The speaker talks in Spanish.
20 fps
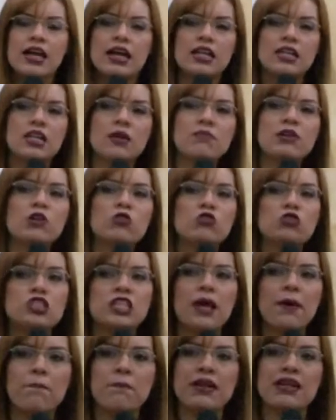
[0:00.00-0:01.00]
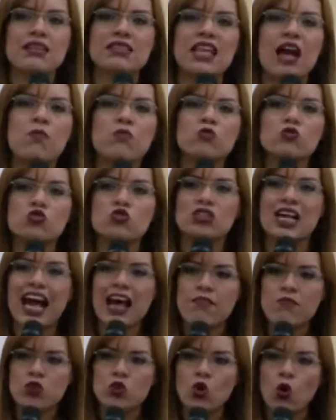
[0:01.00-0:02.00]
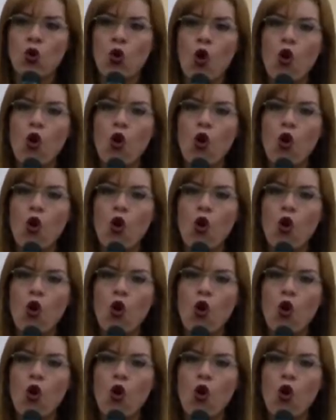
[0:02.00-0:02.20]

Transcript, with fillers: el enemigo siempre está buscando